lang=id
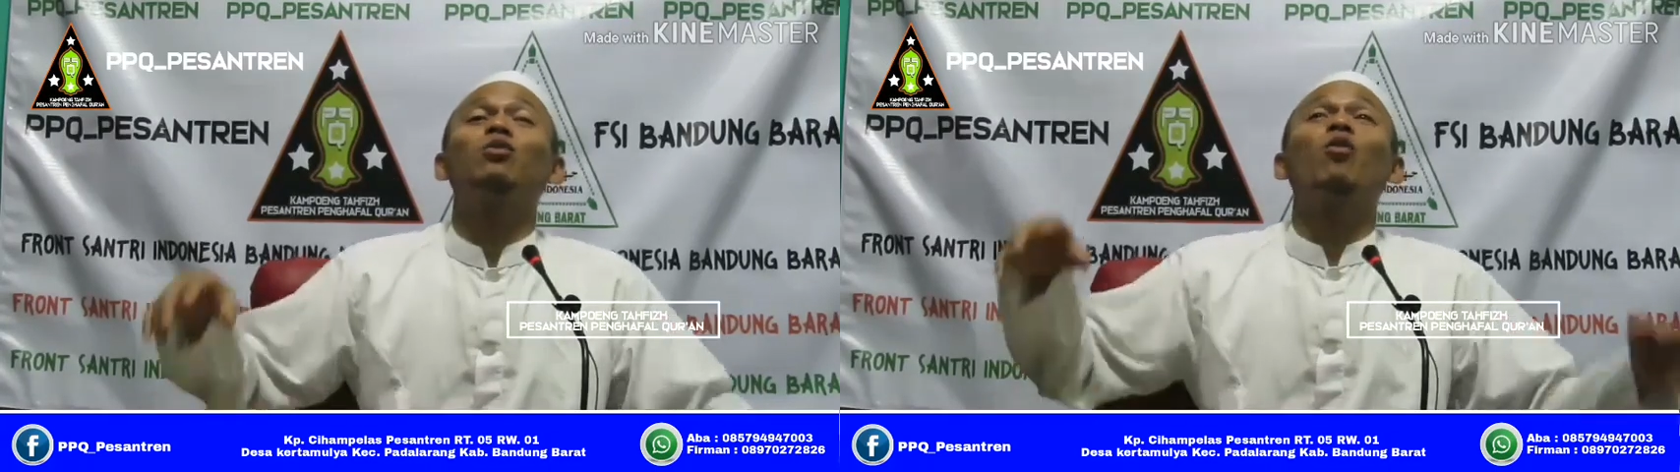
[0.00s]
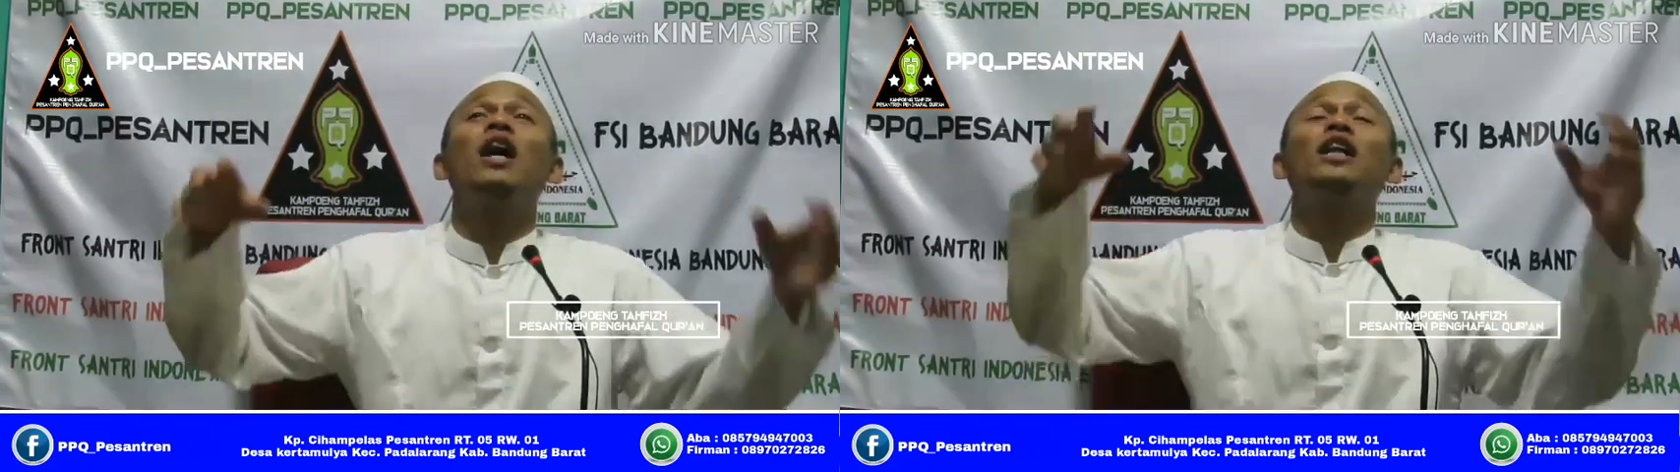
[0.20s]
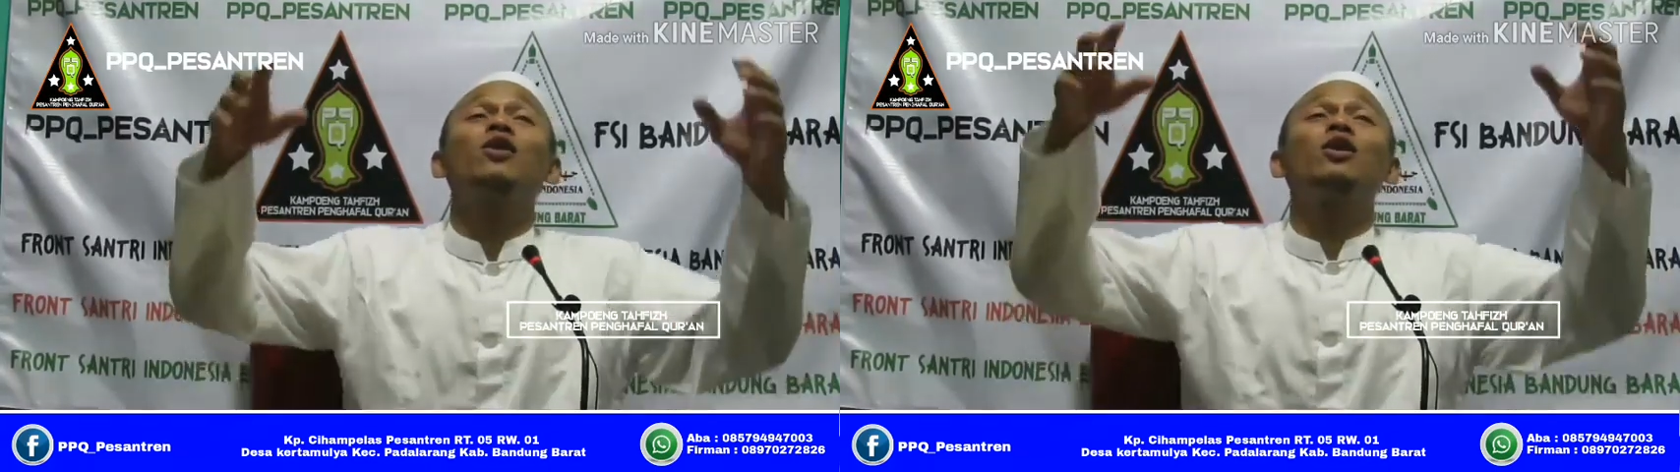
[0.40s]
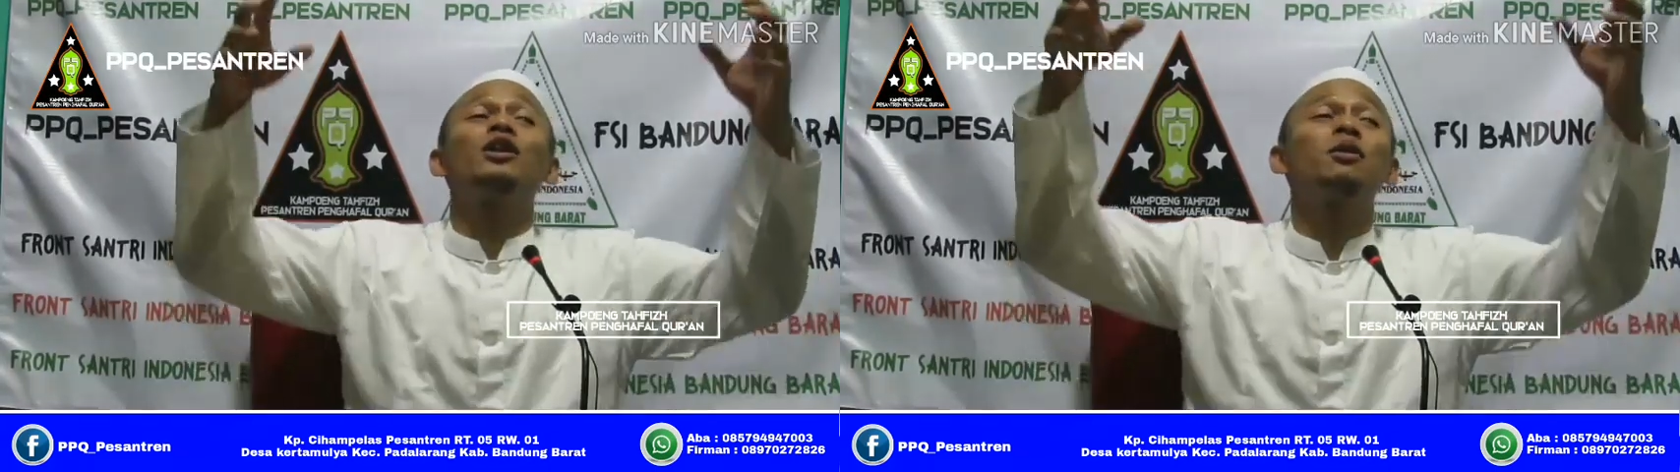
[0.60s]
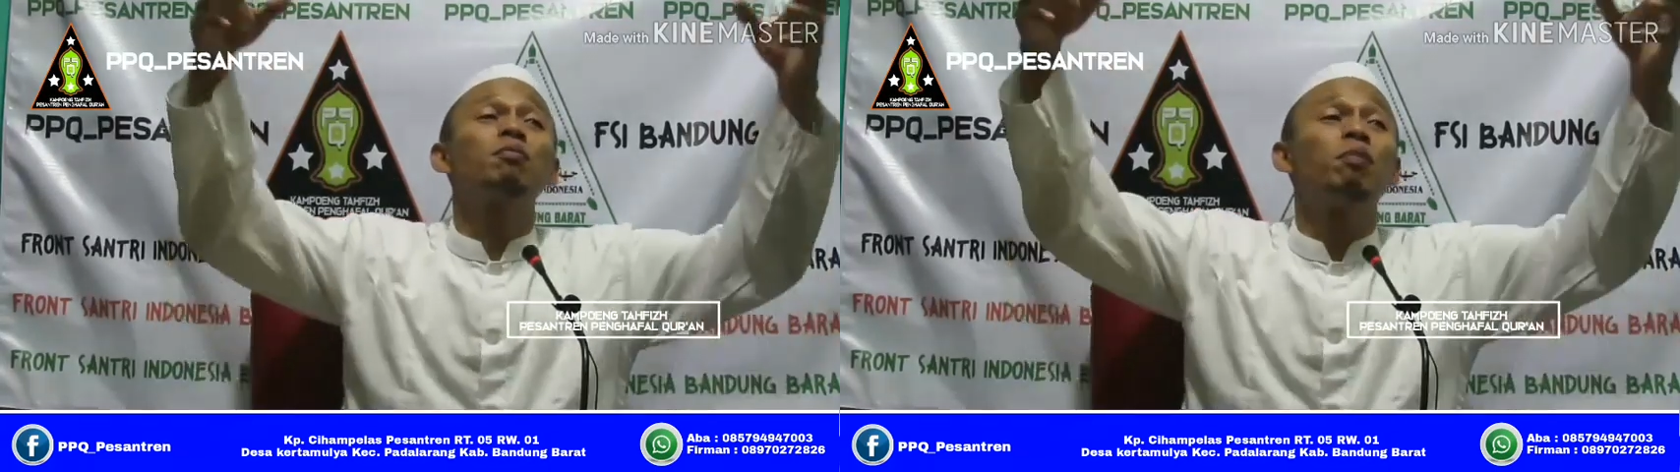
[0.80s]
wali kok
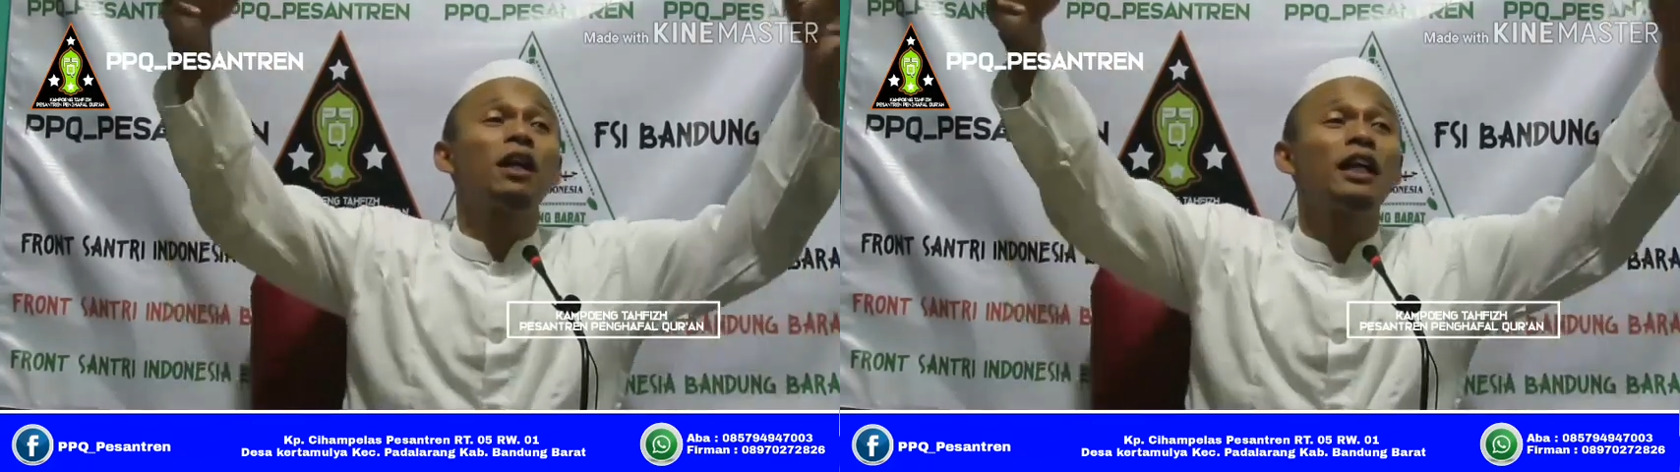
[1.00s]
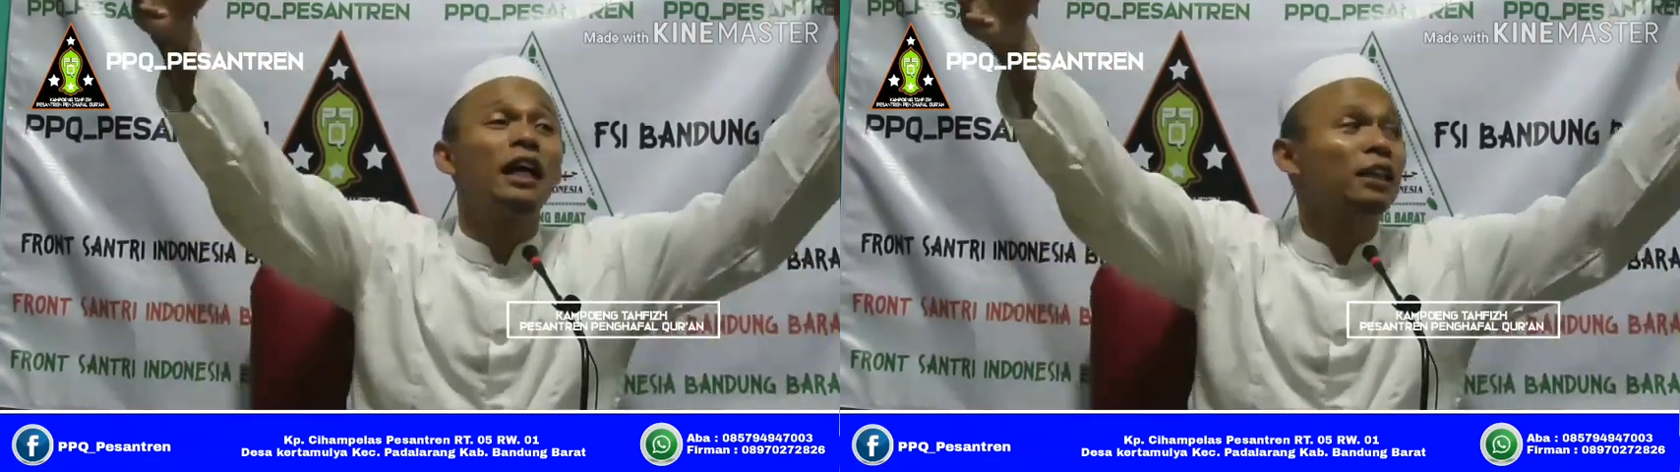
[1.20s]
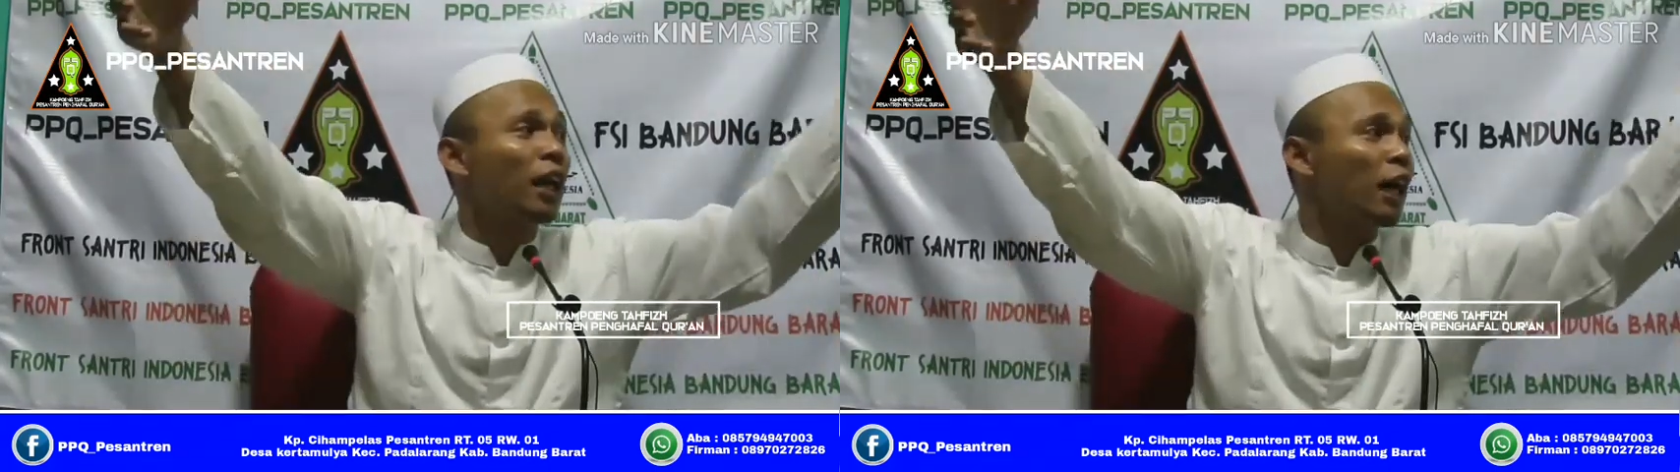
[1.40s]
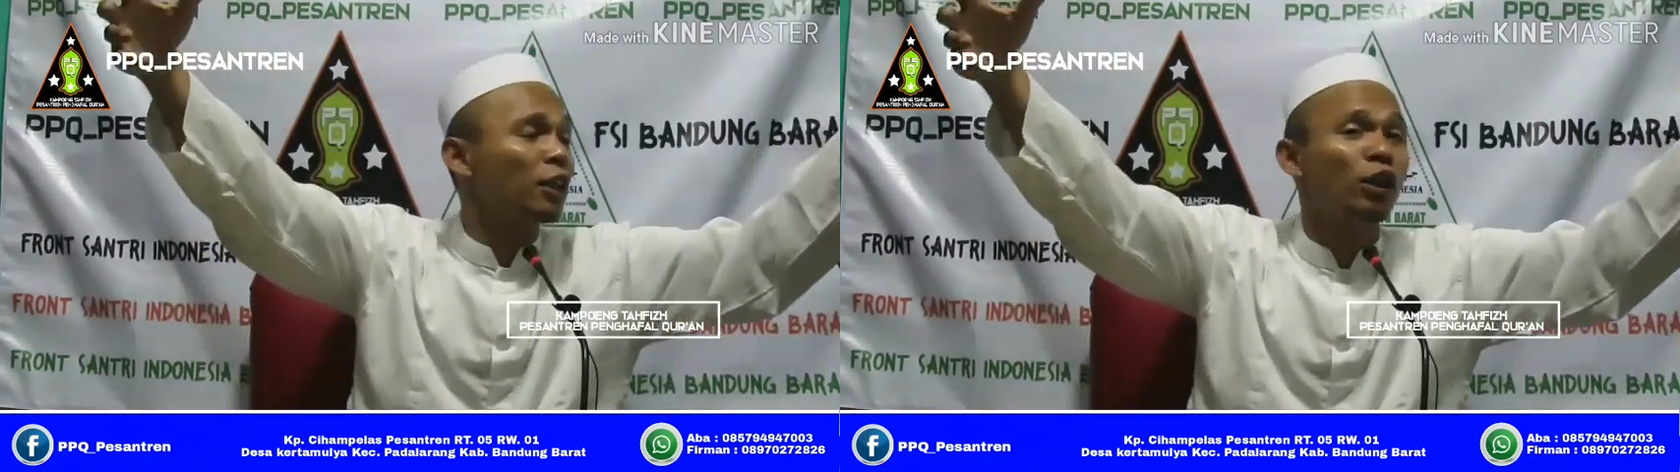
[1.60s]
diperlihatkan,